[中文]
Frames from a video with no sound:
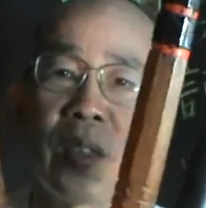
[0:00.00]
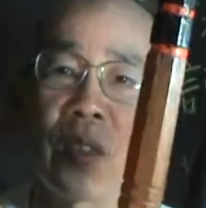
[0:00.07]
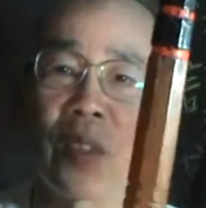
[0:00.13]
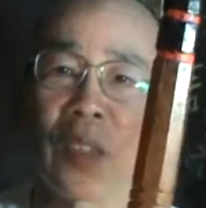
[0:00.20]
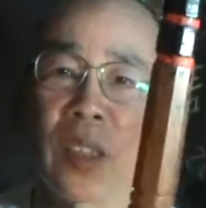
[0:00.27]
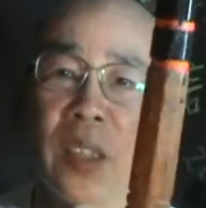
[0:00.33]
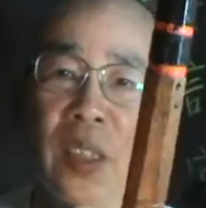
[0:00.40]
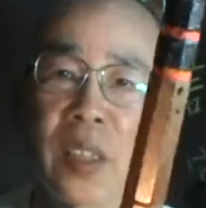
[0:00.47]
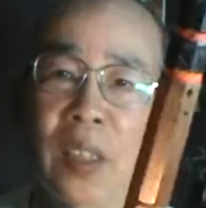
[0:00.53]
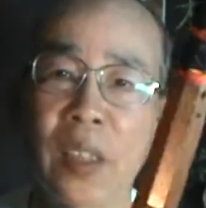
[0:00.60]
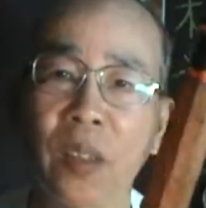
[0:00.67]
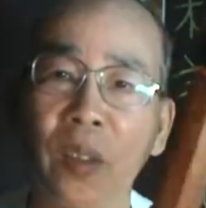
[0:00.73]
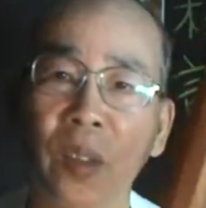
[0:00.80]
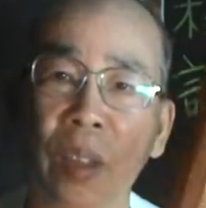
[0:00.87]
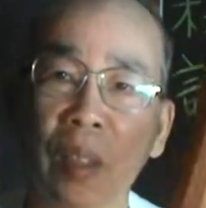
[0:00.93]
种形式，
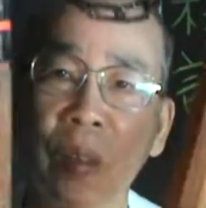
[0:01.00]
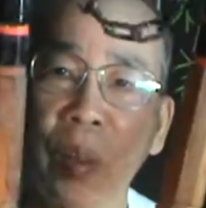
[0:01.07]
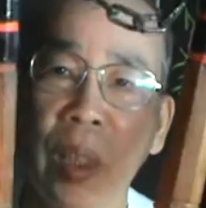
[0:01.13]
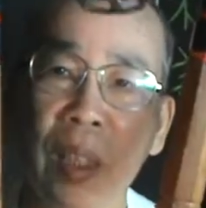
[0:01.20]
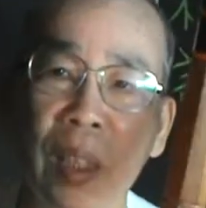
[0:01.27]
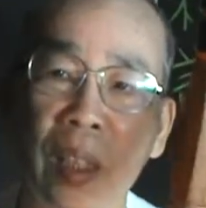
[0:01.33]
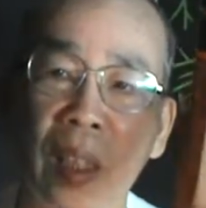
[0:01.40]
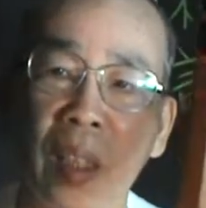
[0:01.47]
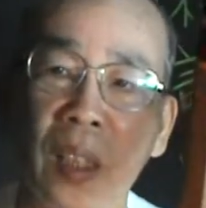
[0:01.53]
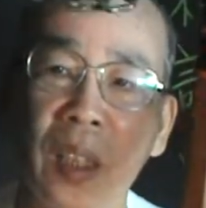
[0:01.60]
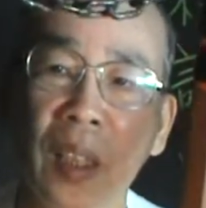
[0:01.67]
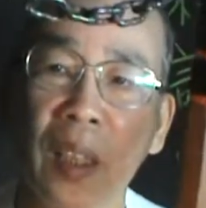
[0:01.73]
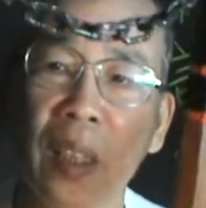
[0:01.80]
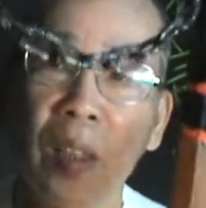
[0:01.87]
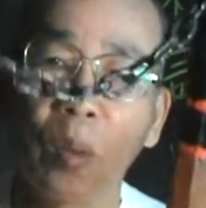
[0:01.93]
有的是圆形的，这
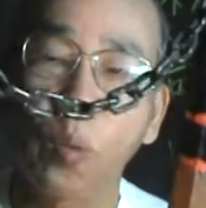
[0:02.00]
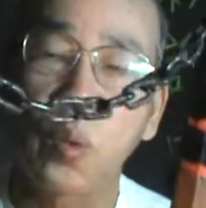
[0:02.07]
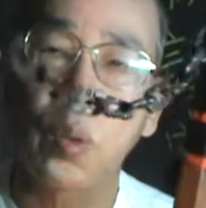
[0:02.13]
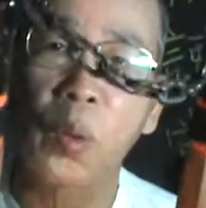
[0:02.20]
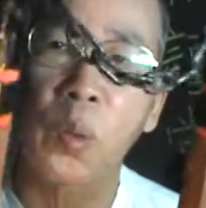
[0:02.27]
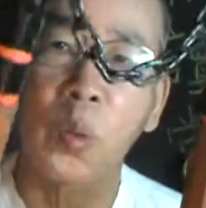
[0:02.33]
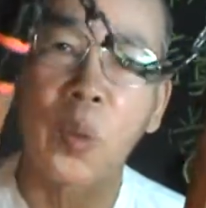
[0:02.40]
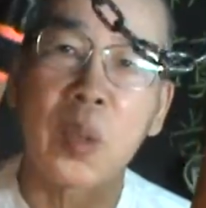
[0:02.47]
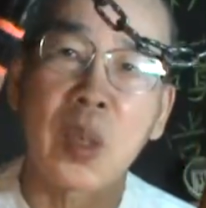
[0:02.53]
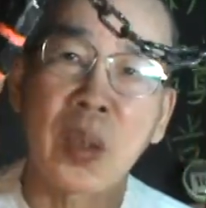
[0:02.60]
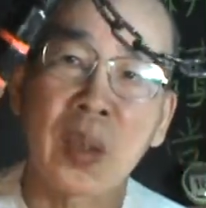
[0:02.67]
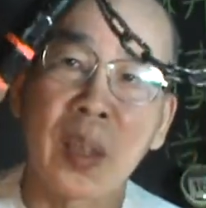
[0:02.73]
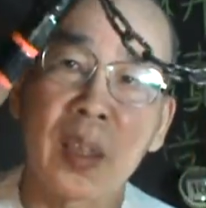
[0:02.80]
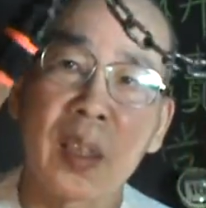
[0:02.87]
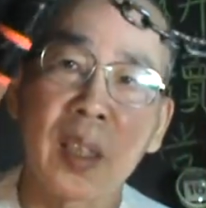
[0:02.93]
个是多多角
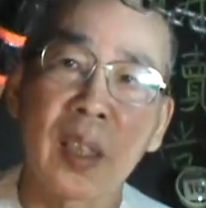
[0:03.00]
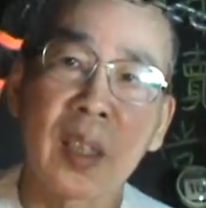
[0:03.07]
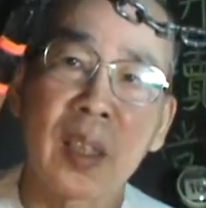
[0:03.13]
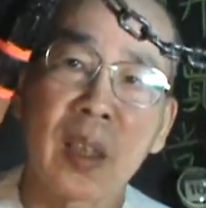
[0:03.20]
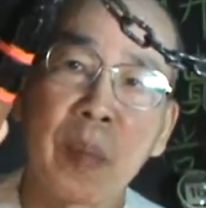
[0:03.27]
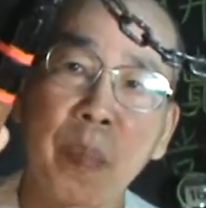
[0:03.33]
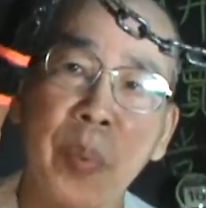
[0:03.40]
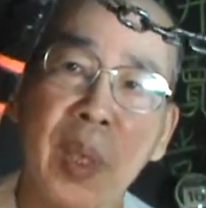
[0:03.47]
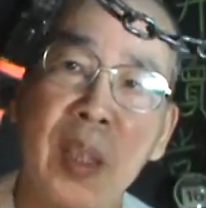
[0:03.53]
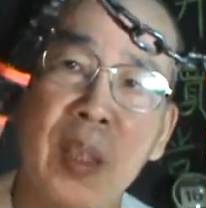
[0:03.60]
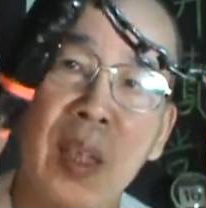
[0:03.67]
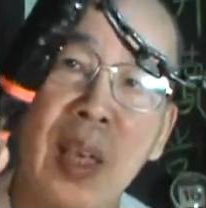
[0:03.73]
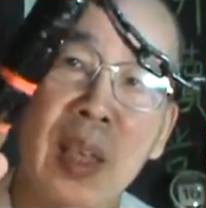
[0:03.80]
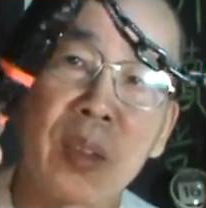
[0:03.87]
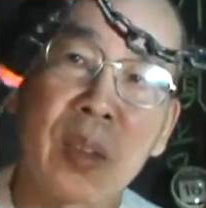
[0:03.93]
的，很像那个边的
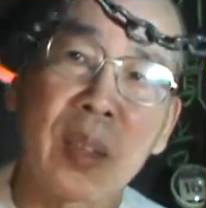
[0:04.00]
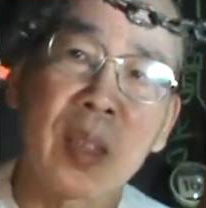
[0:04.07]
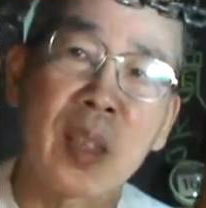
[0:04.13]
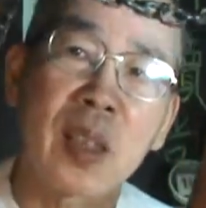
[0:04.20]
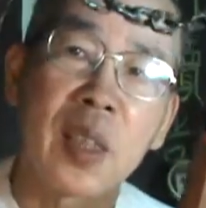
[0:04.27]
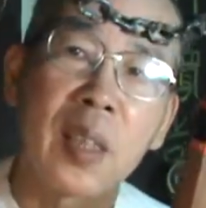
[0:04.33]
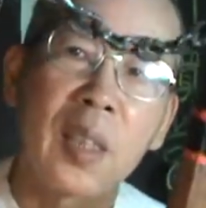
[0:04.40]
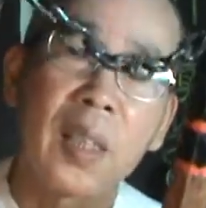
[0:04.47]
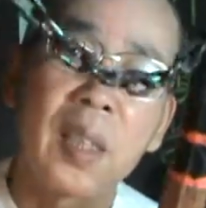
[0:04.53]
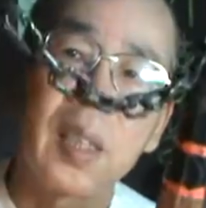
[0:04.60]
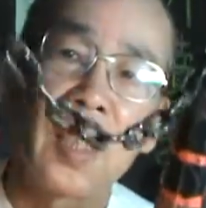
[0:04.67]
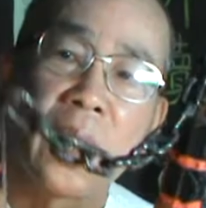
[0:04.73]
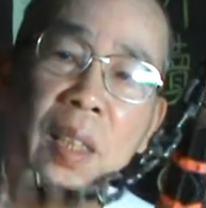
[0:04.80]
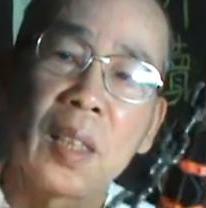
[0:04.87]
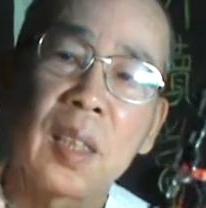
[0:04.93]
感觉啊。
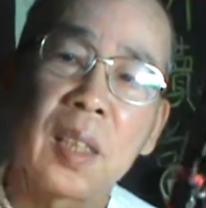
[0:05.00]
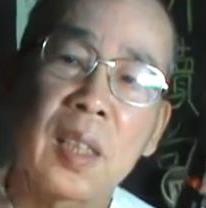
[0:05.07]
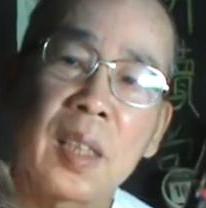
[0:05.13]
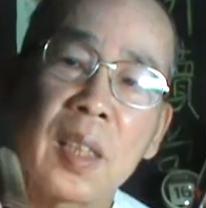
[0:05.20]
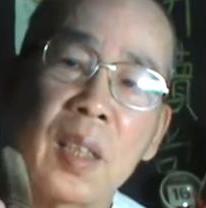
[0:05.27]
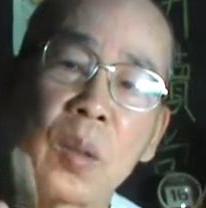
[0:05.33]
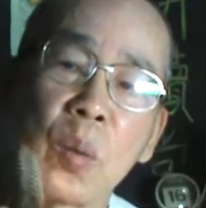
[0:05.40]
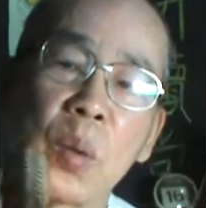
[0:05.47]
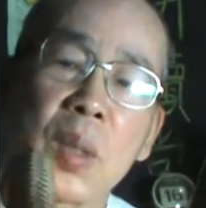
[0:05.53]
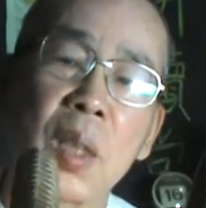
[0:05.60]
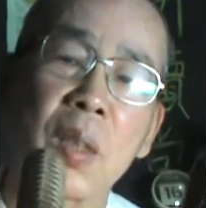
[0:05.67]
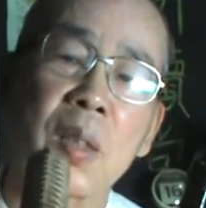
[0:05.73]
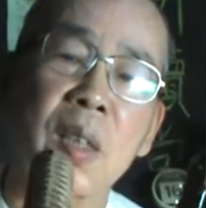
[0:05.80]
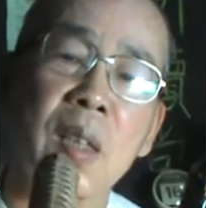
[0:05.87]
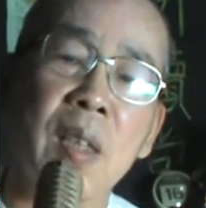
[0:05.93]
这是一个多
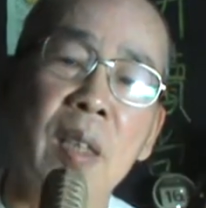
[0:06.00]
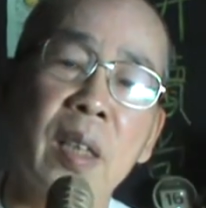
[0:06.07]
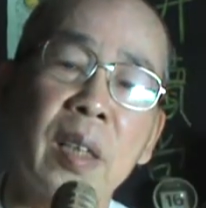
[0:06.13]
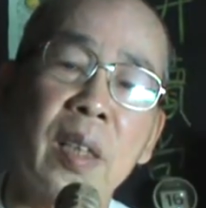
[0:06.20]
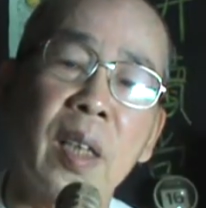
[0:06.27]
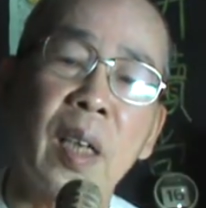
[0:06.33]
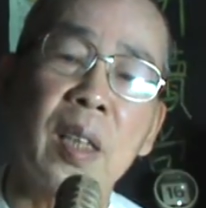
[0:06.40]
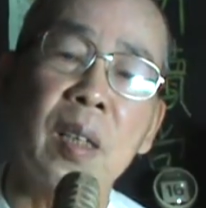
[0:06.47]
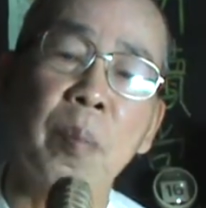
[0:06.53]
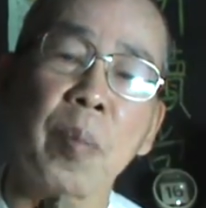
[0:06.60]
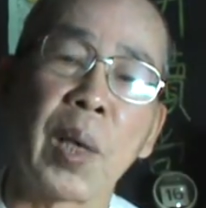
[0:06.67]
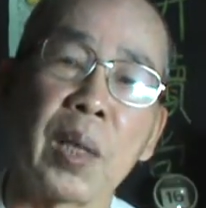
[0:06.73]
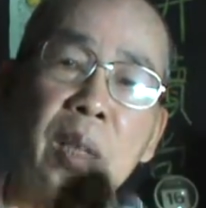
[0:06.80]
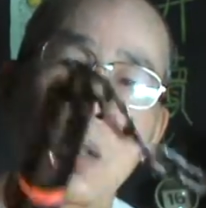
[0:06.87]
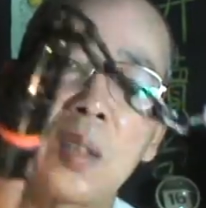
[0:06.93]
角形啊，大概是
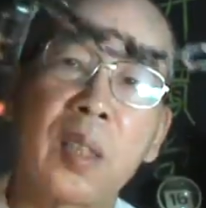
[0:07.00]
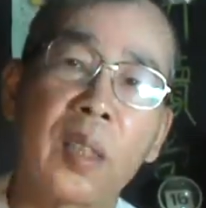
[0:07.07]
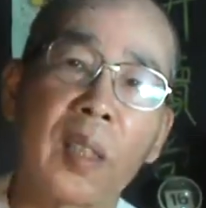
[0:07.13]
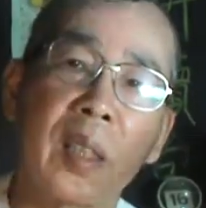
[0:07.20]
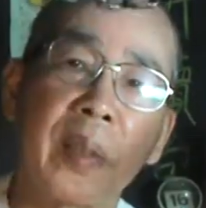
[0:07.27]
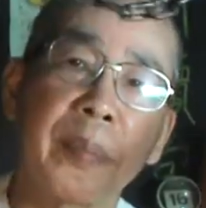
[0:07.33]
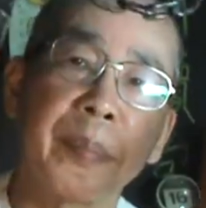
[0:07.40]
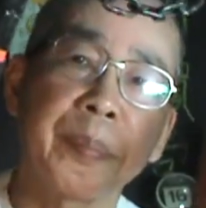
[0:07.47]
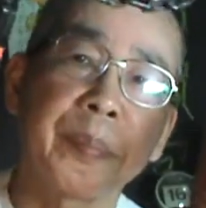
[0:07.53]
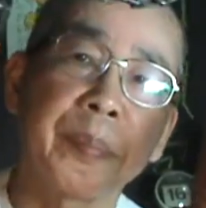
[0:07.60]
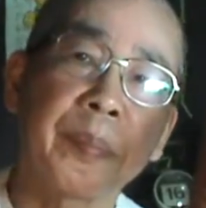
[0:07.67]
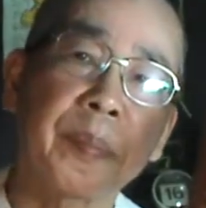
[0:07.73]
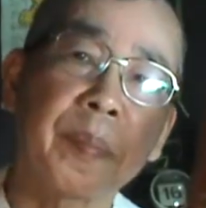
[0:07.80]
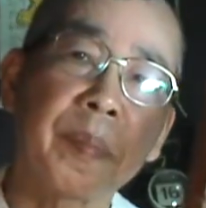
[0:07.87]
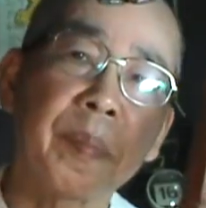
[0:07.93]
八角形
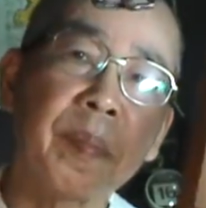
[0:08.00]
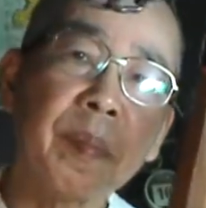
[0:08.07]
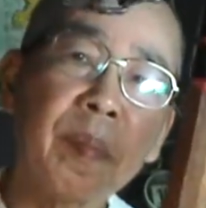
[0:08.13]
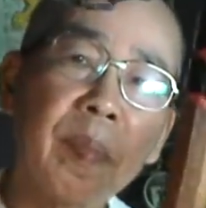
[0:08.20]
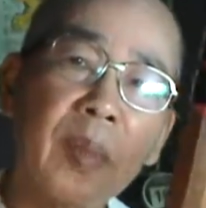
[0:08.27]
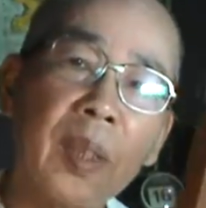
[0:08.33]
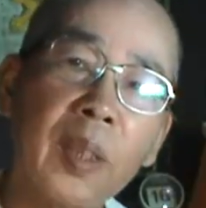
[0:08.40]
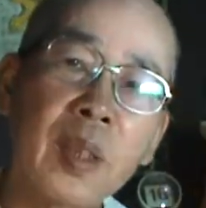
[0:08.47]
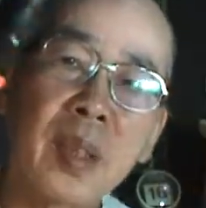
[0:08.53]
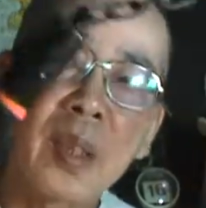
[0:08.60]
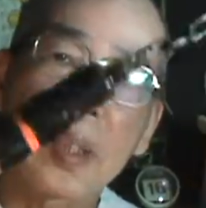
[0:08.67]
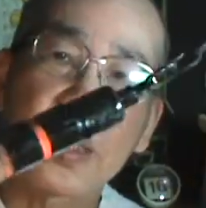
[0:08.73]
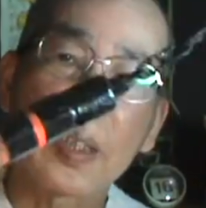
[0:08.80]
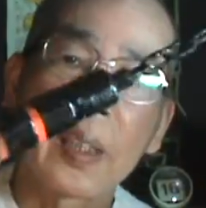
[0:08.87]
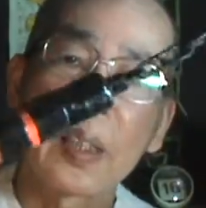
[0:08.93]
的，
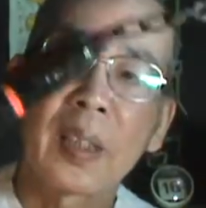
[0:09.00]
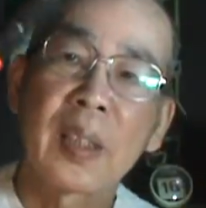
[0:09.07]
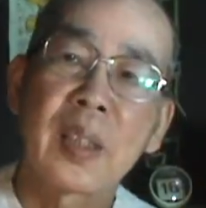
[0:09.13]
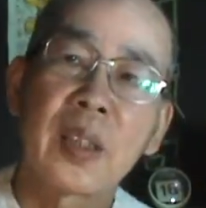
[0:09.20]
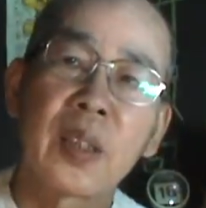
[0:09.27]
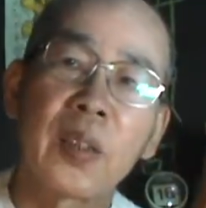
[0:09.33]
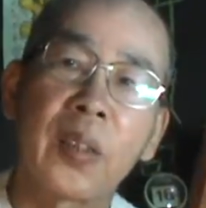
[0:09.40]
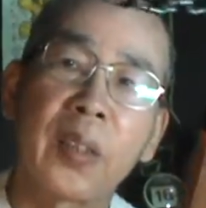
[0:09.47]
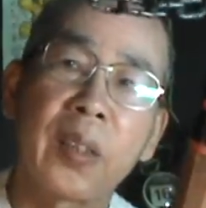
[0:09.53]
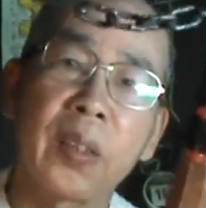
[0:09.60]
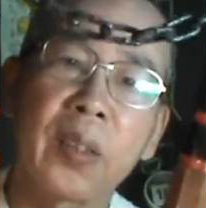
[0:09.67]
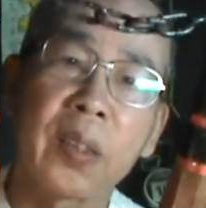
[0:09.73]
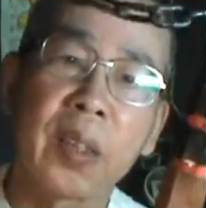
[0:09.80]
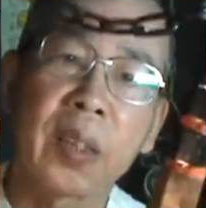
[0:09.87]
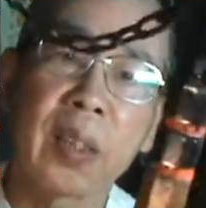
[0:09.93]
啊，有棱
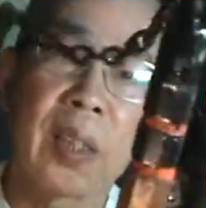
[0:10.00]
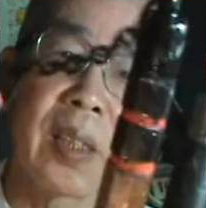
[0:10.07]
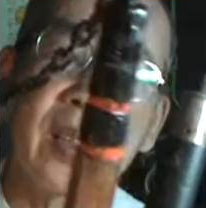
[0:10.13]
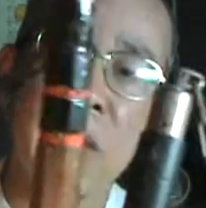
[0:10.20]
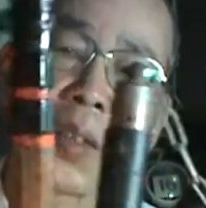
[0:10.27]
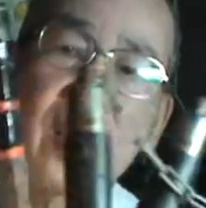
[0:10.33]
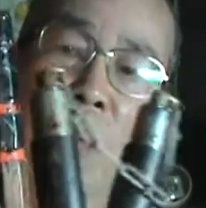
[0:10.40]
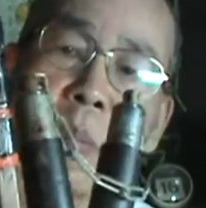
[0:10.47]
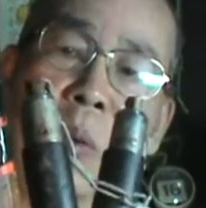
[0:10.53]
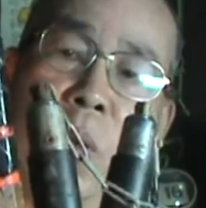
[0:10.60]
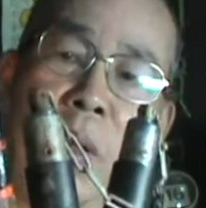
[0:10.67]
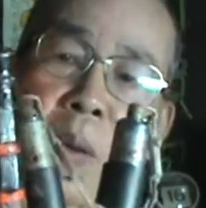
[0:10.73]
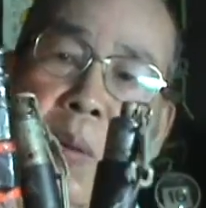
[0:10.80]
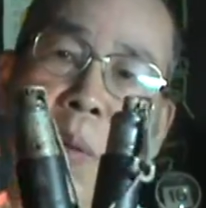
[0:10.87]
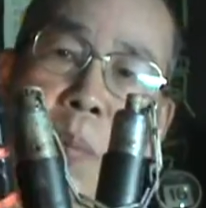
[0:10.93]
有角。但这种硬木
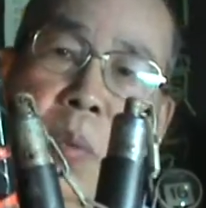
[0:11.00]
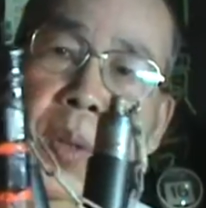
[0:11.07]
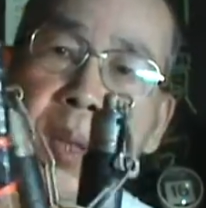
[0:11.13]
台湾不